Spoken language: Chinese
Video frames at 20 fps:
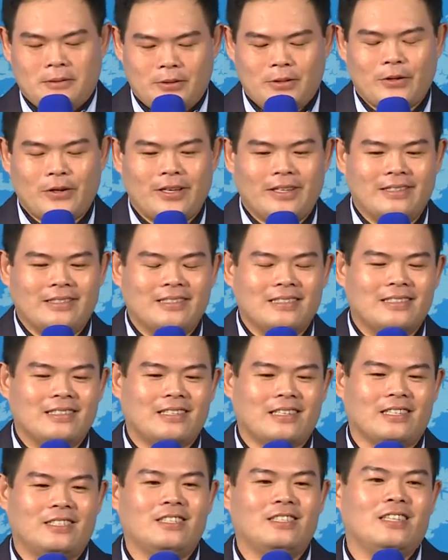对，
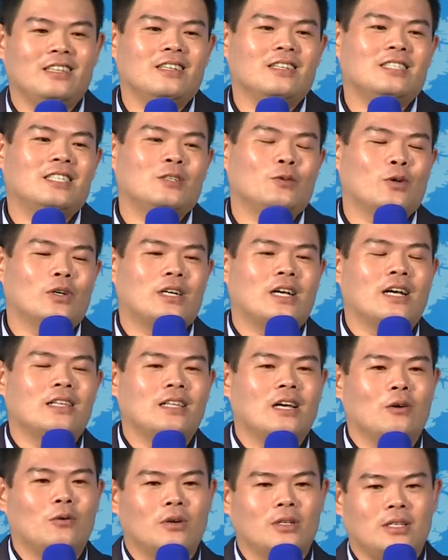可是第二次我看
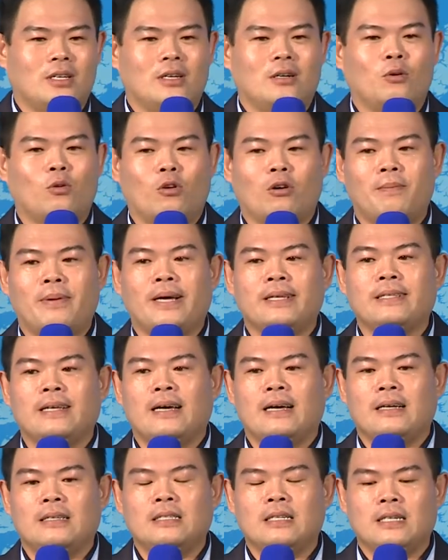到我的伙伴
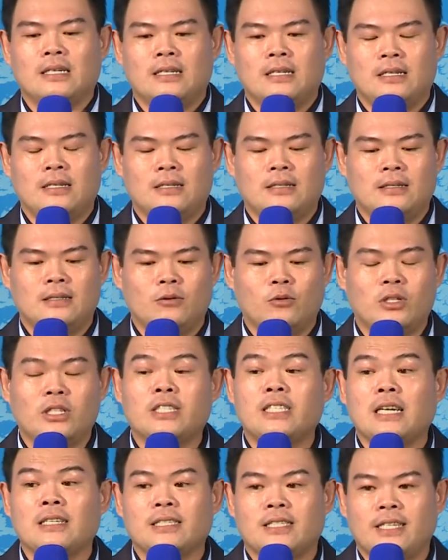啊，那个我的
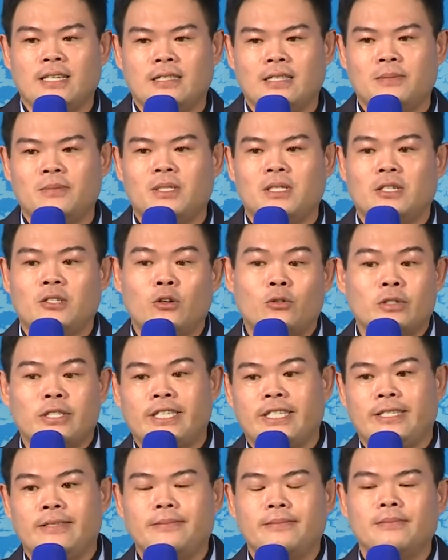上线那么的用
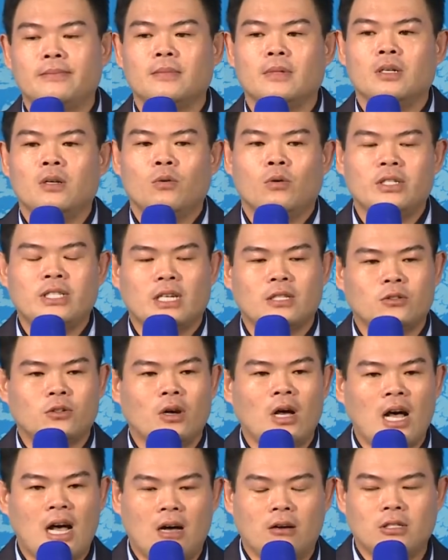心。我想
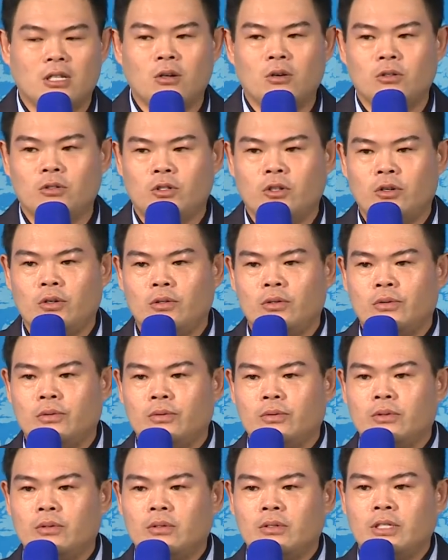说好，那我就
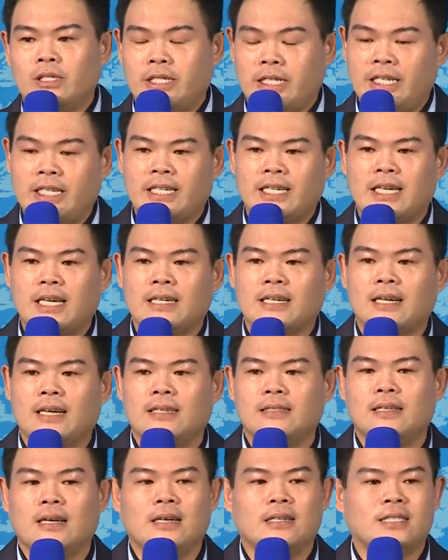经营看
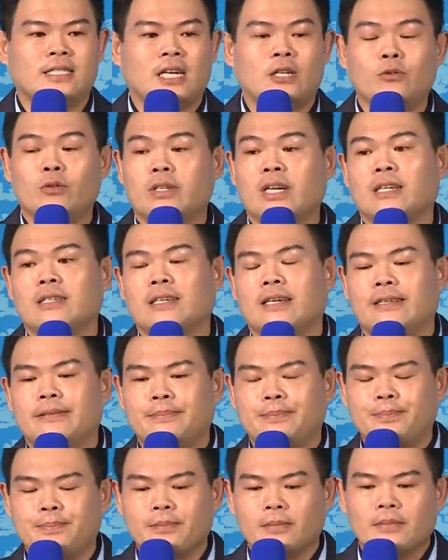看啊，加入看看。
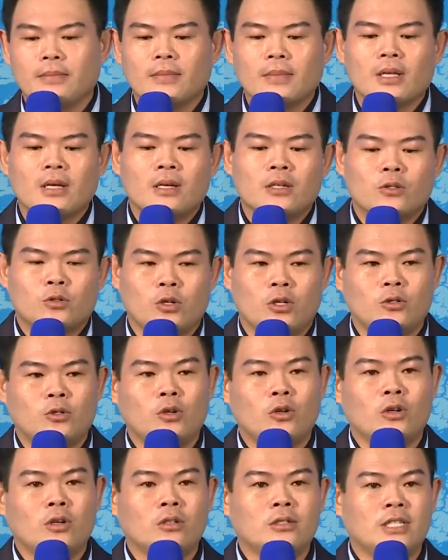所以
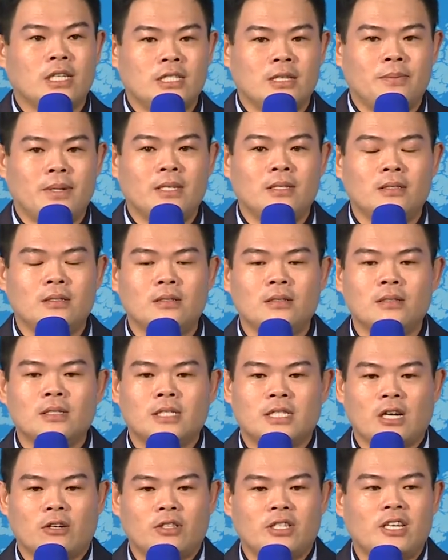说，在这边
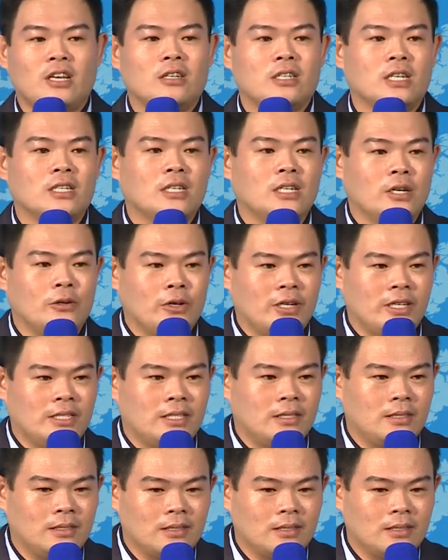小弟要跟各位